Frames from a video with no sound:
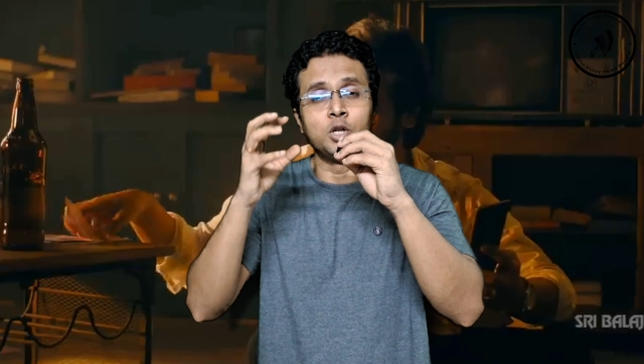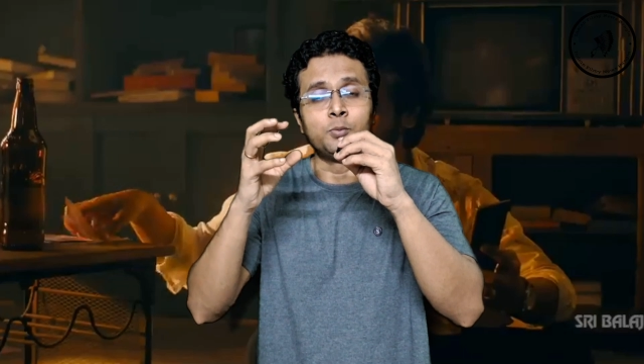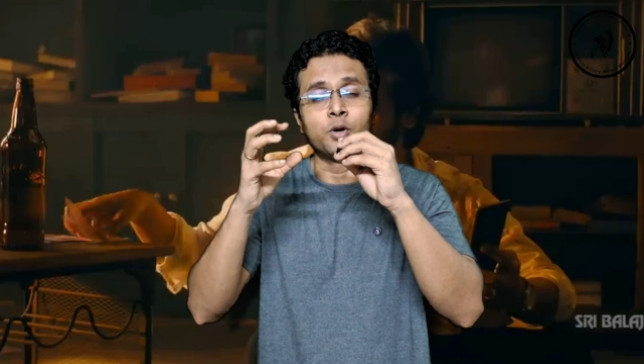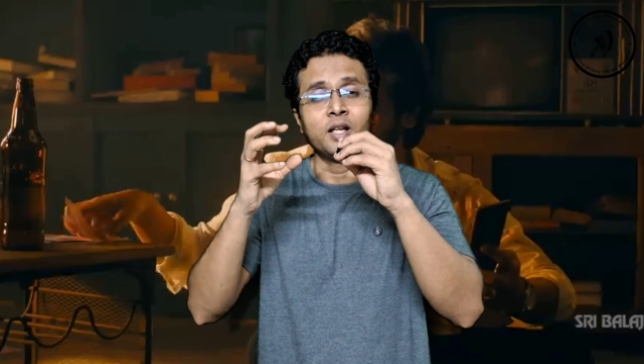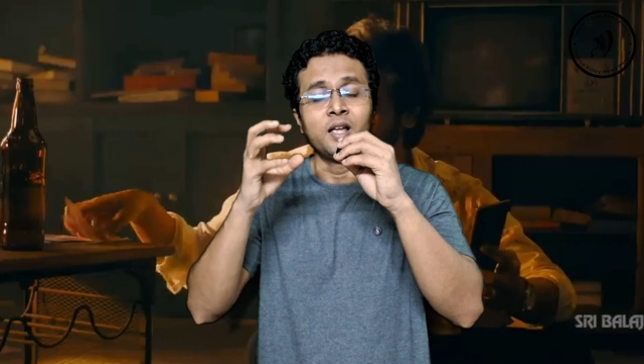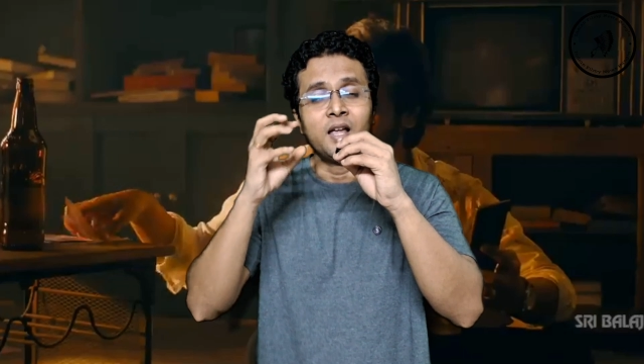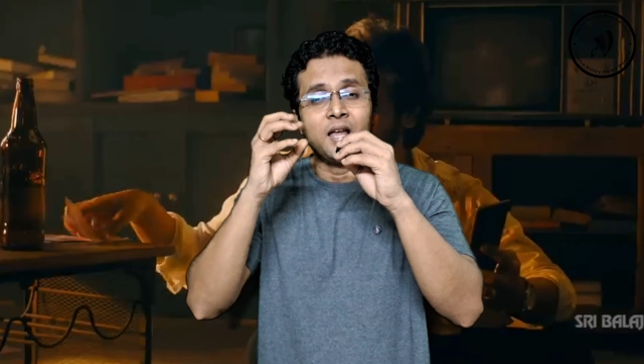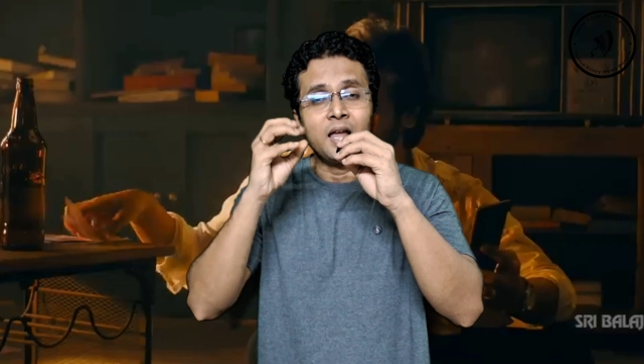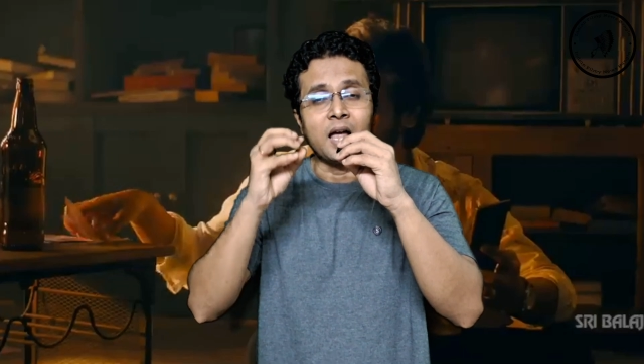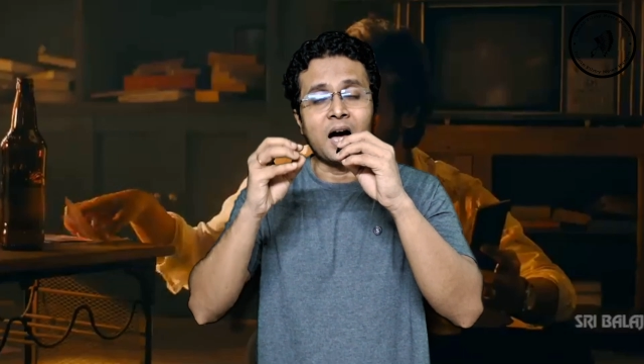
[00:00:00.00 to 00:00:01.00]
জড়িয়ে পড়ে
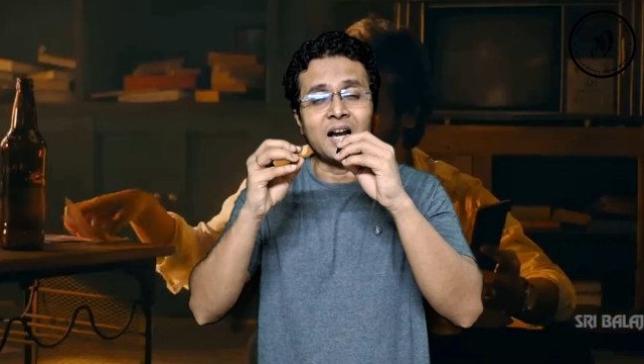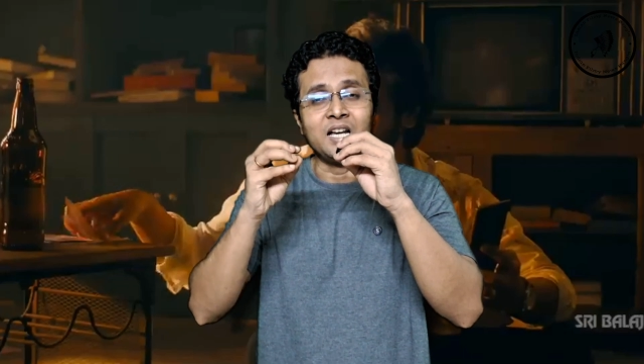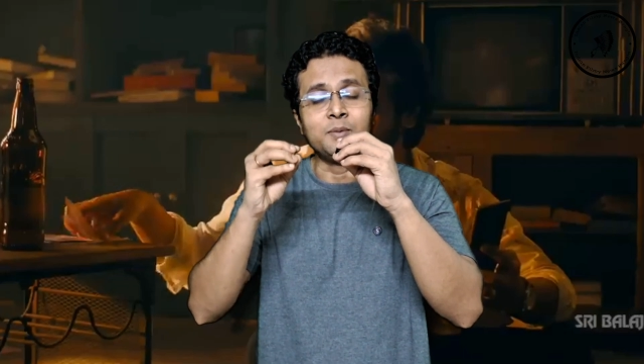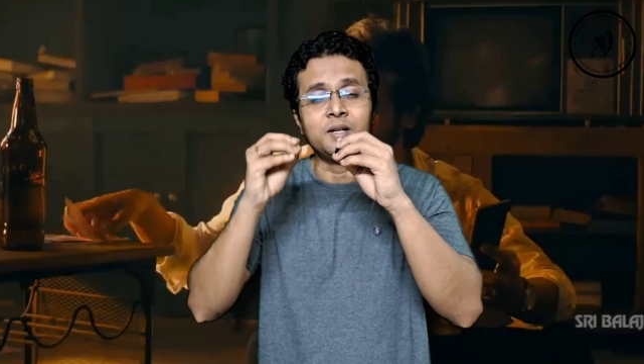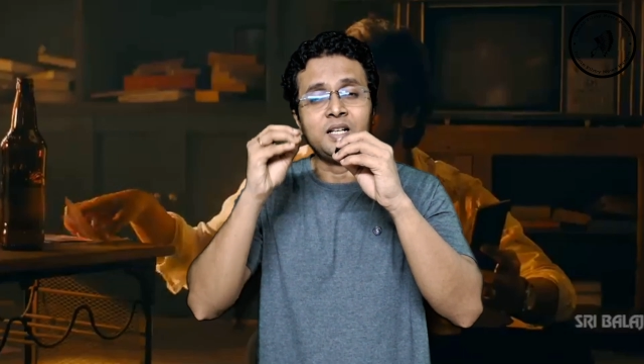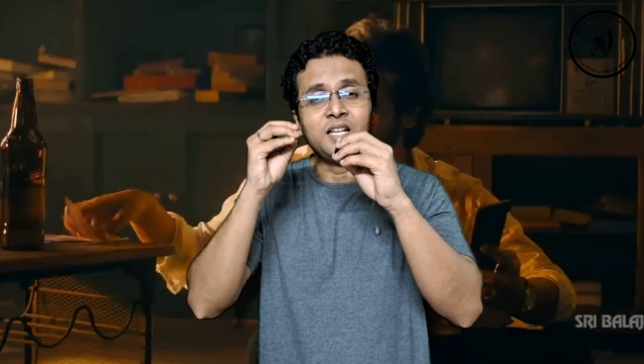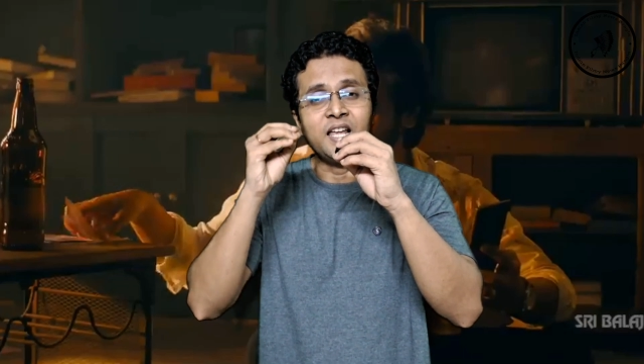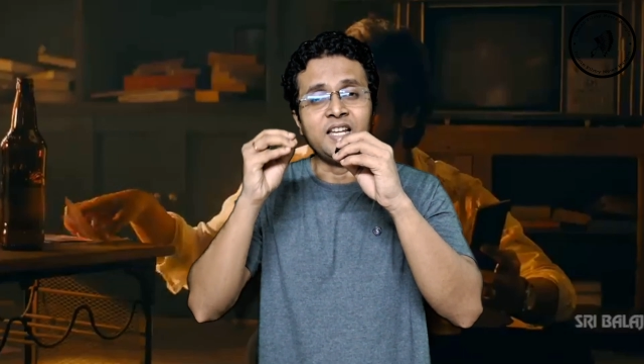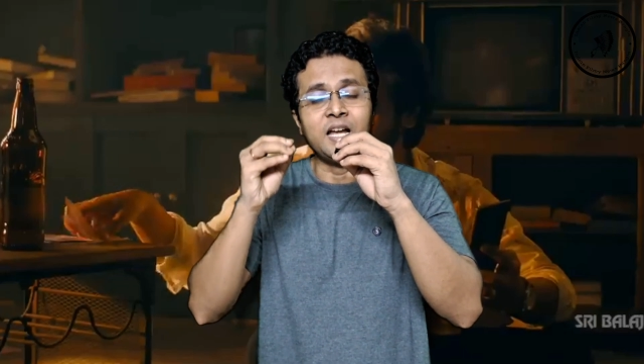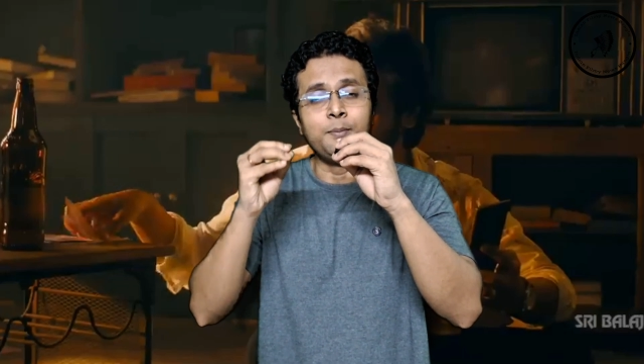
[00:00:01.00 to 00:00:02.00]
আলটিমেটলি
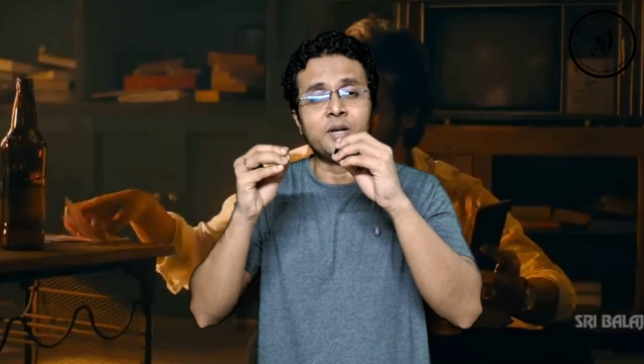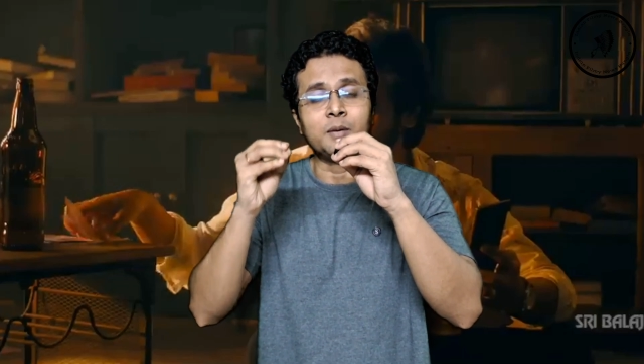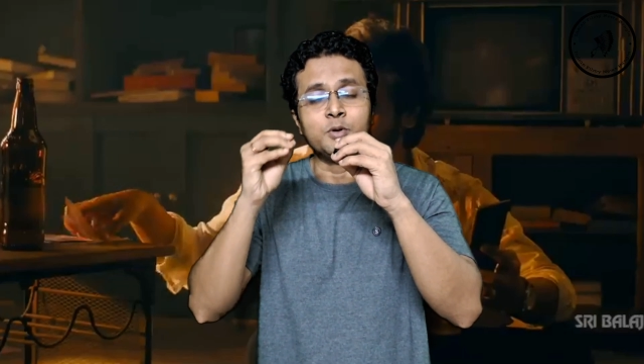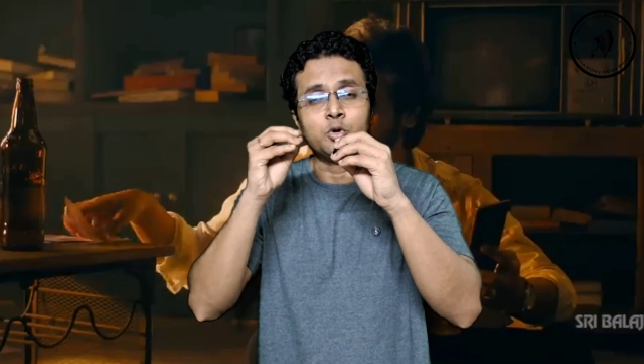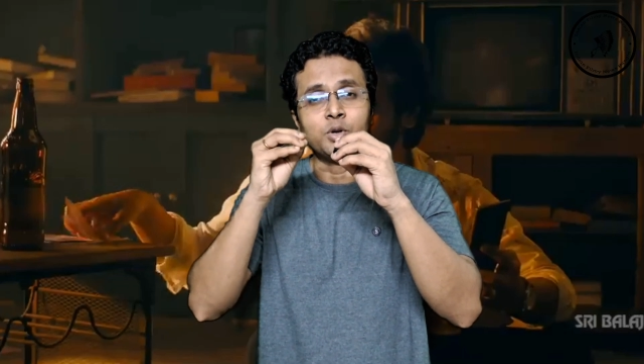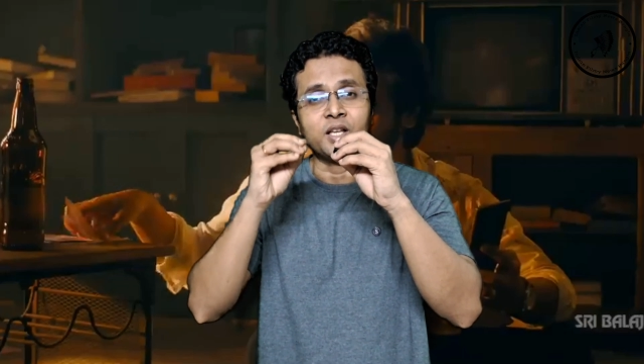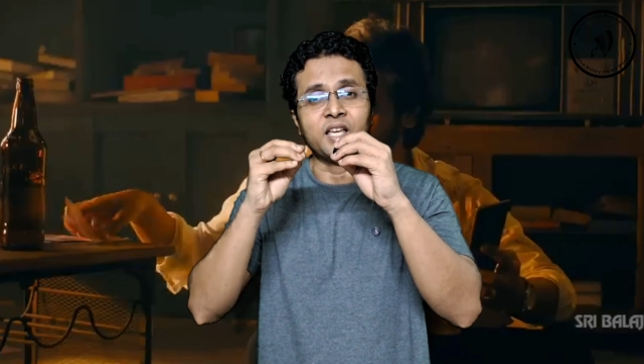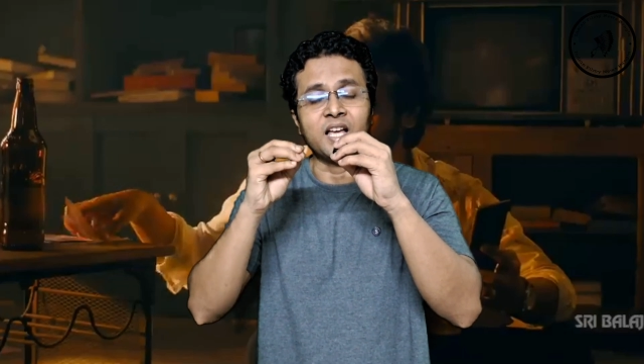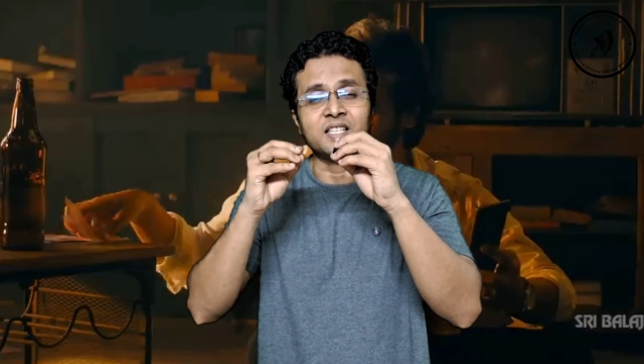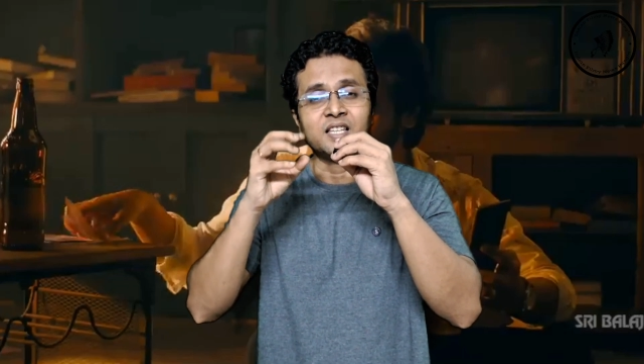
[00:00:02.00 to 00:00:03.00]
এই গেমটার পিছনে
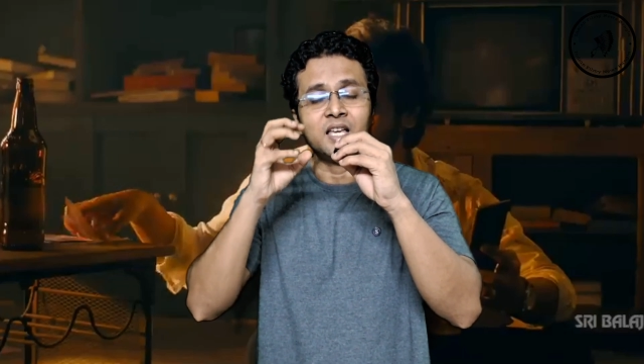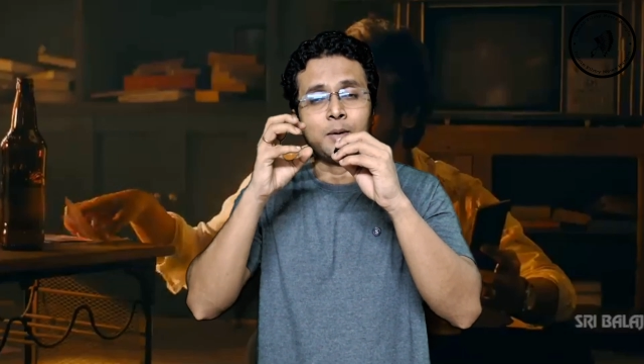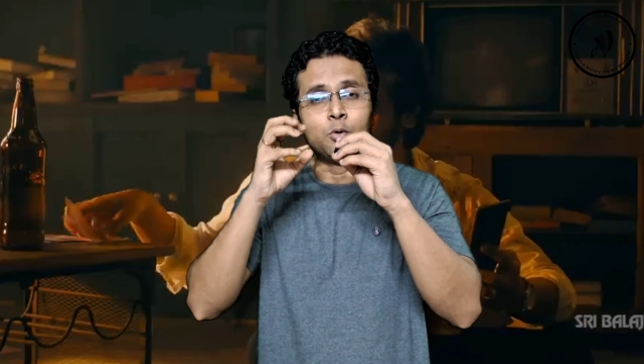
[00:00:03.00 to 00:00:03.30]
কে আছে